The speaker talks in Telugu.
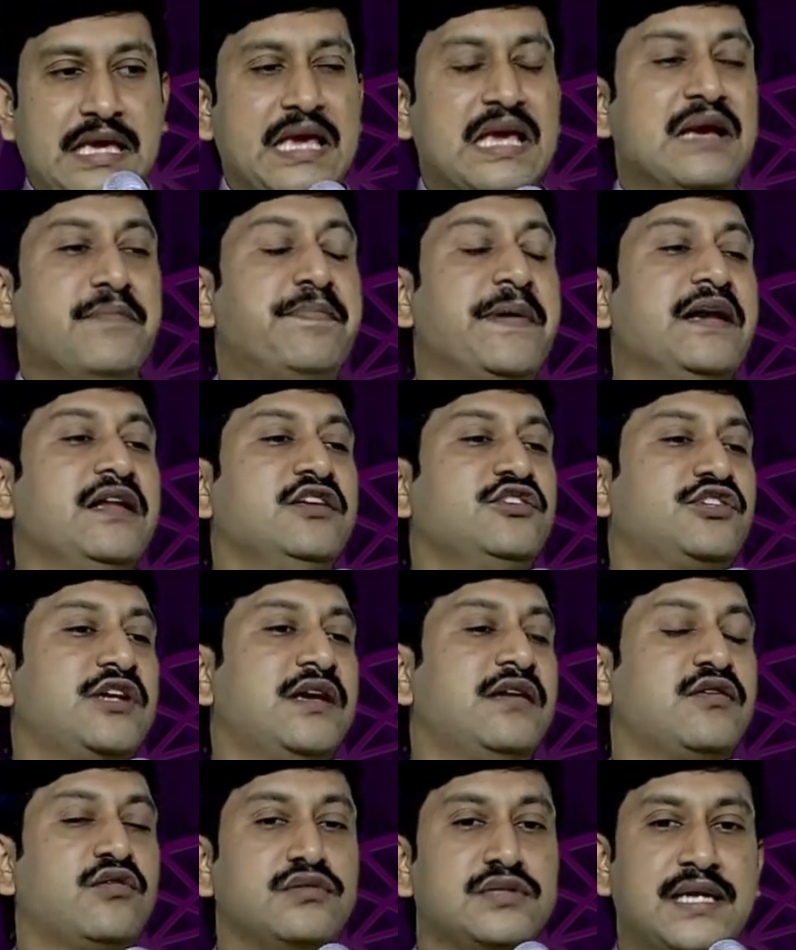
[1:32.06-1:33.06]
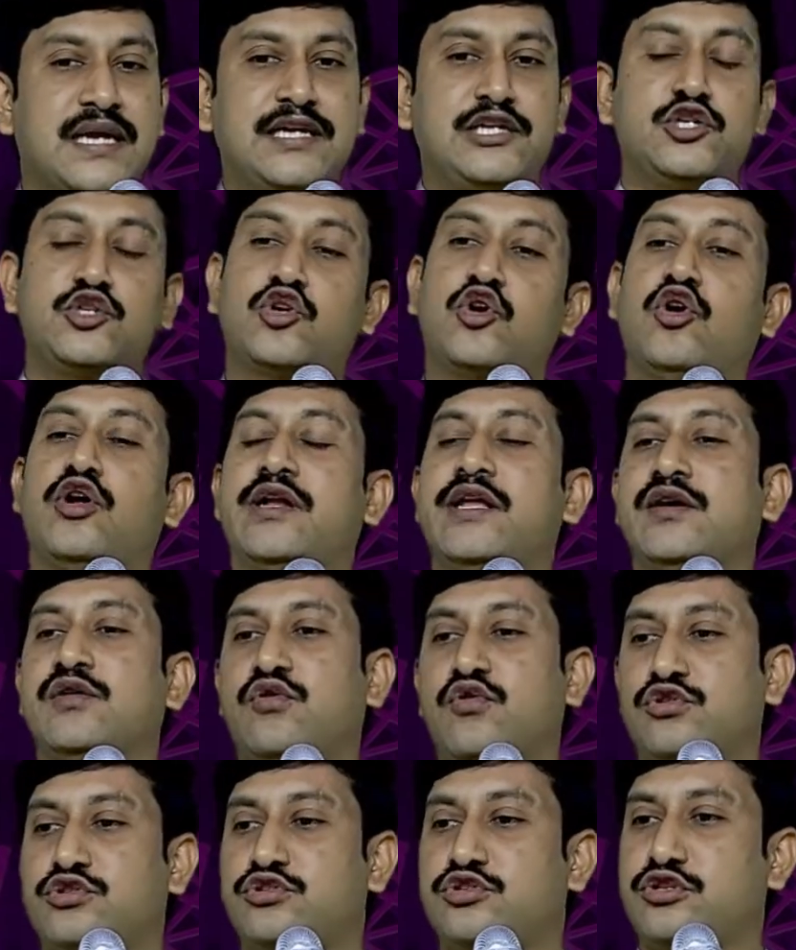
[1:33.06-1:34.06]
ఏ పని చేయకుండా ఇంట్లోనే
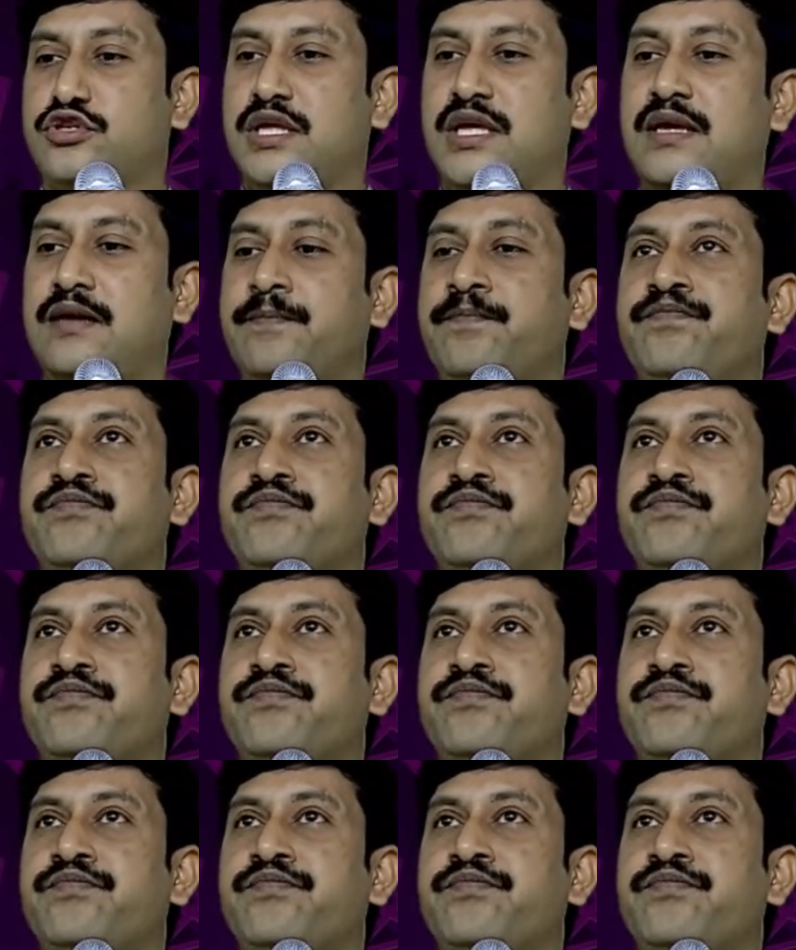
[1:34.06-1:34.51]
కూర్చుని